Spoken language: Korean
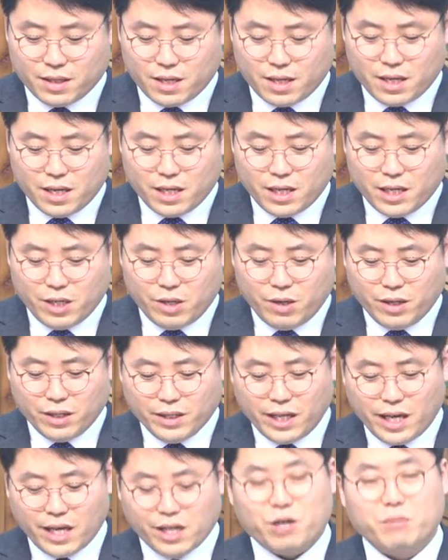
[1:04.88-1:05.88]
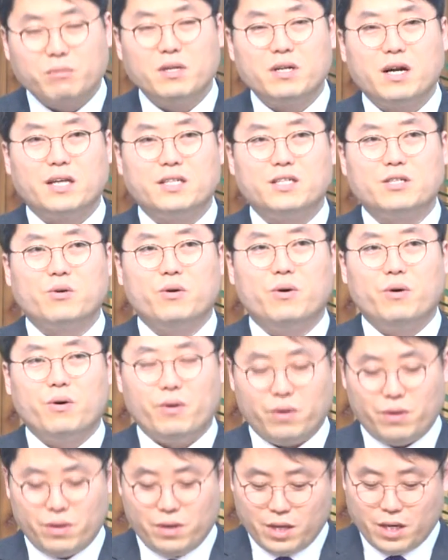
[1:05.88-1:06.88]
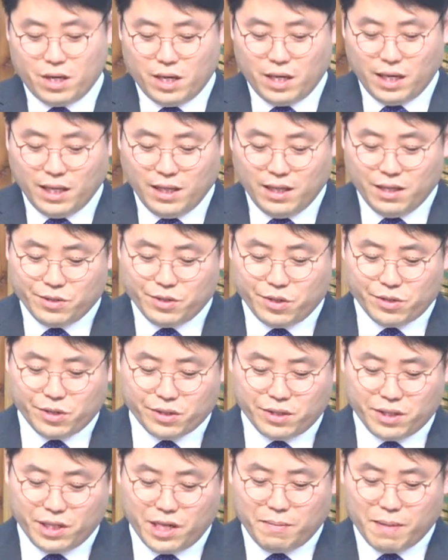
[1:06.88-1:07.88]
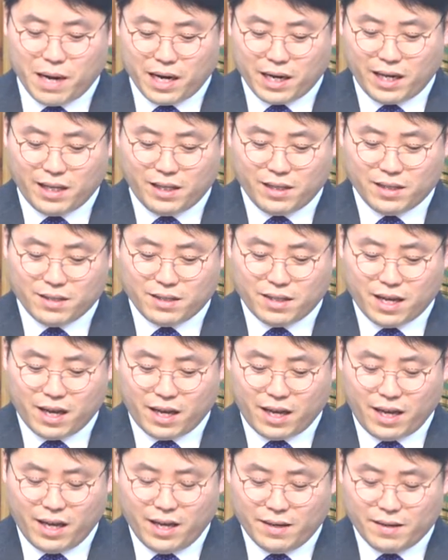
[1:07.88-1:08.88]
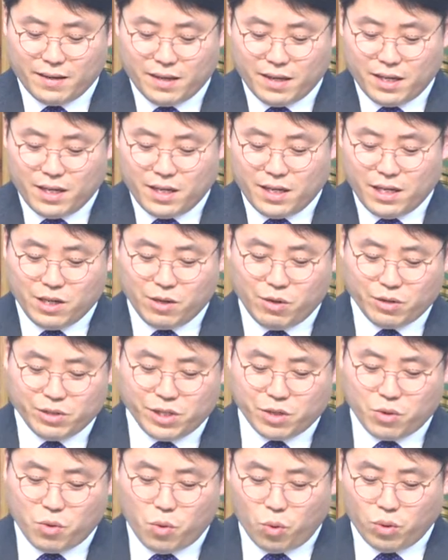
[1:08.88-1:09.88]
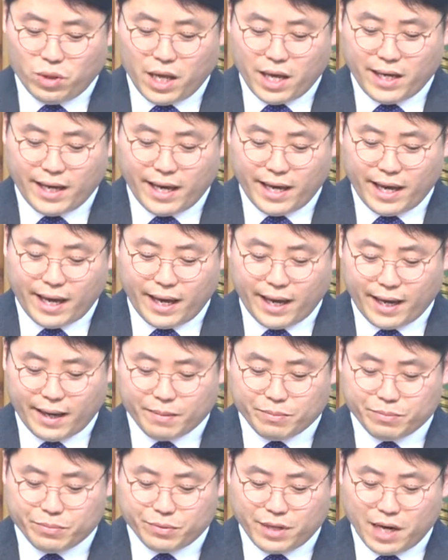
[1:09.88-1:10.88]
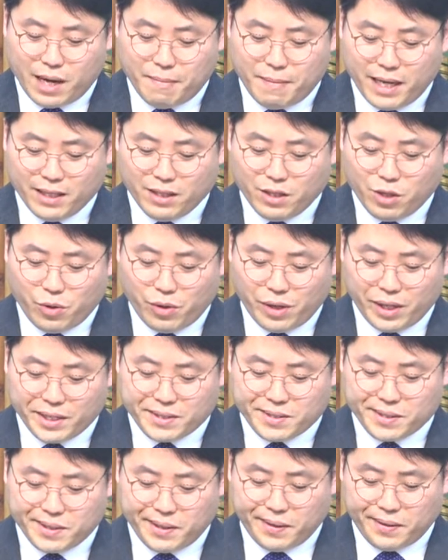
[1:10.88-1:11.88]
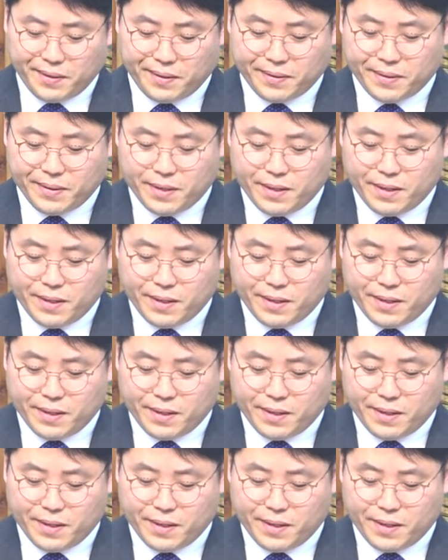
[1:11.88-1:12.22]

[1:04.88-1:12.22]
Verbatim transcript: 이런 개념을 가지고 있는 서적들이 많이 있는데 이것이 고대의 브라만 교에서